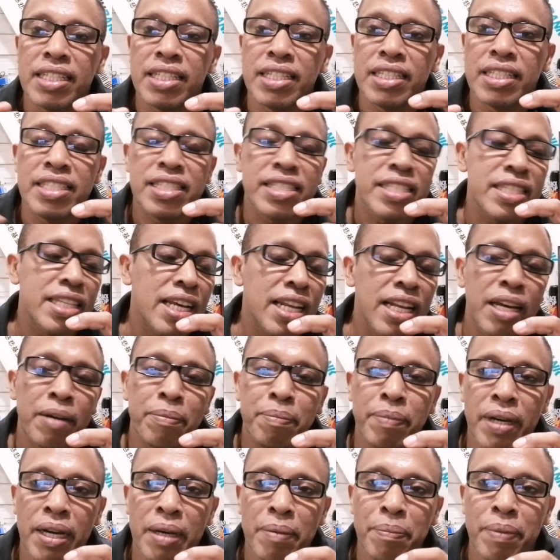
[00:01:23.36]
install
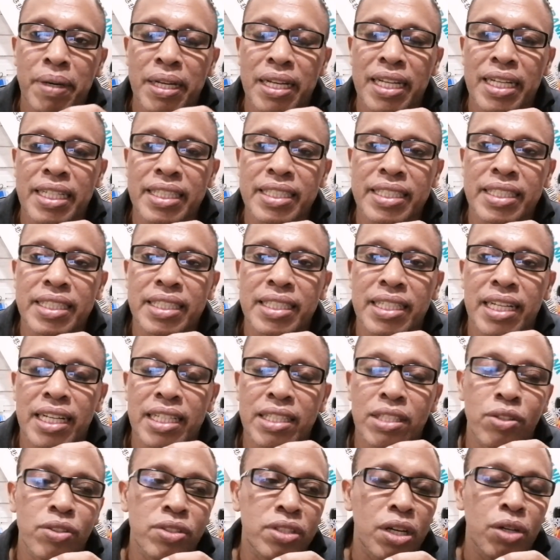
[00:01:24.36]
apa-apa lagi
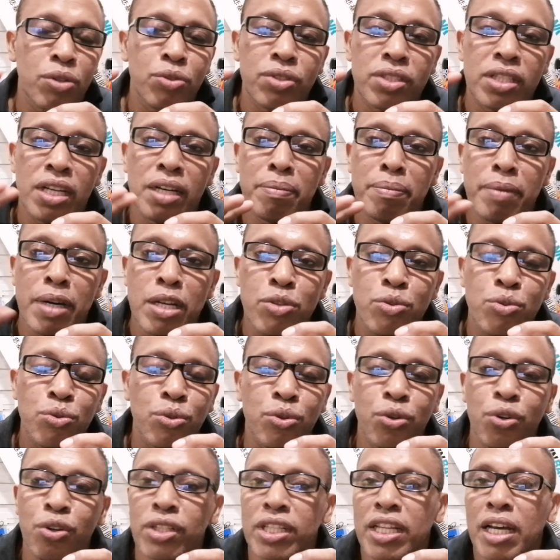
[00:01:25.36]
atau tak usah masuk
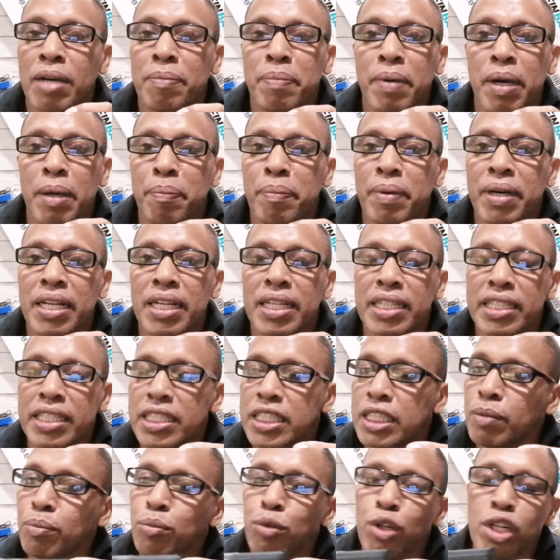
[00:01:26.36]
code apa-apa lagi.
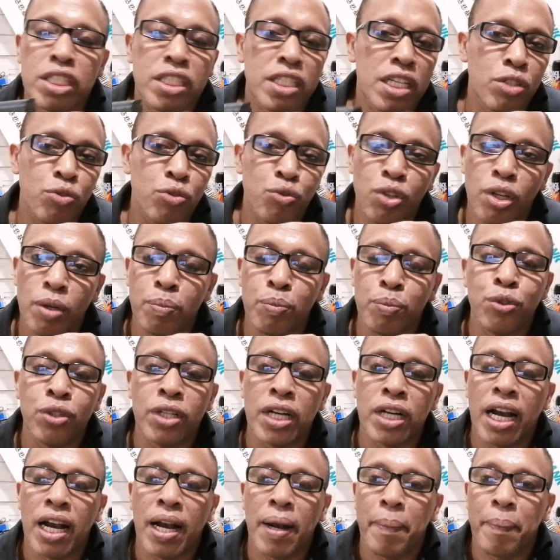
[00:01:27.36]
Semua saya sudah
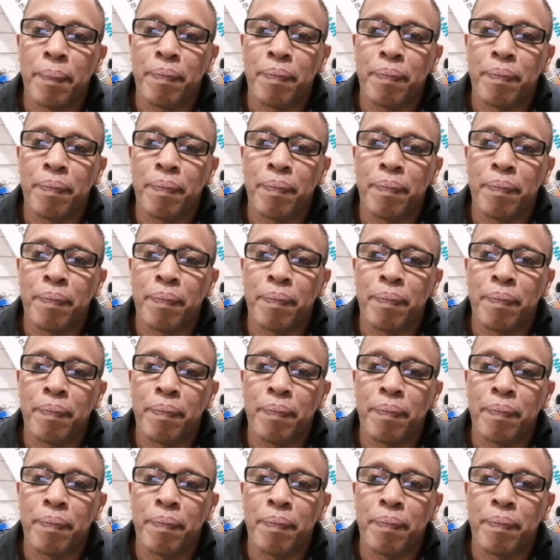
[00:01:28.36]
buka.